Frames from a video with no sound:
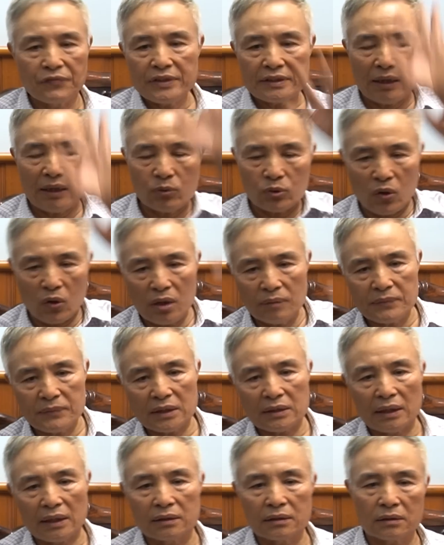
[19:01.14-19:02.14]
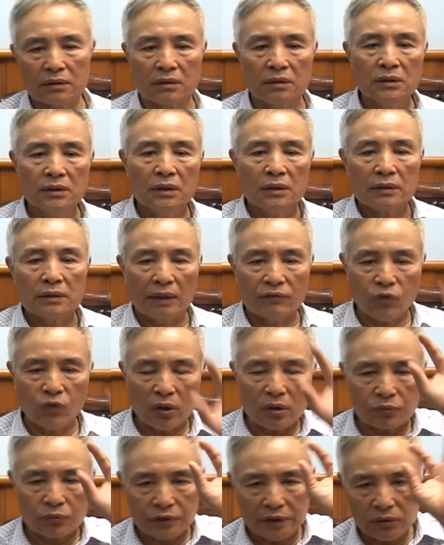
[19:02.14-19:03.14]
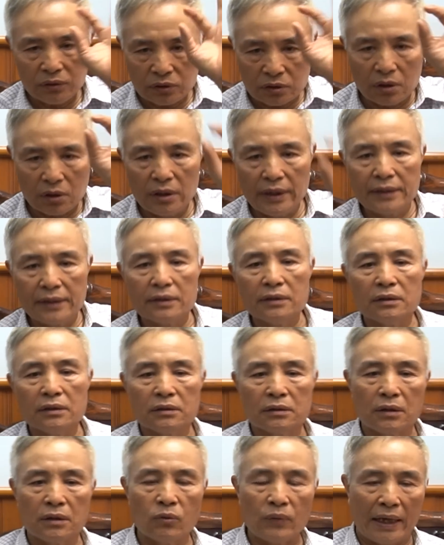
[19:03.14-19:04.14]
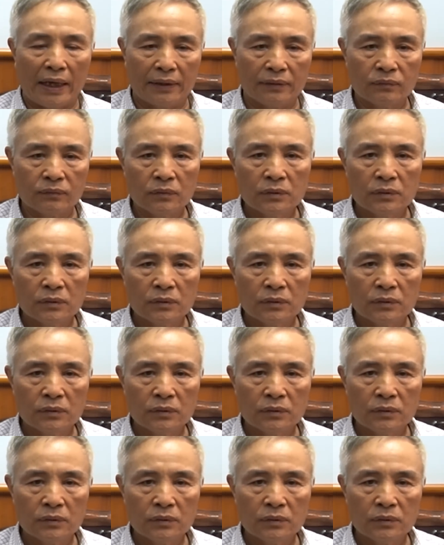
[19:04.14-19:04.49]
vì sau đó mà thằng thằng Võ Ngọc Dy nó chưa lên cái câu này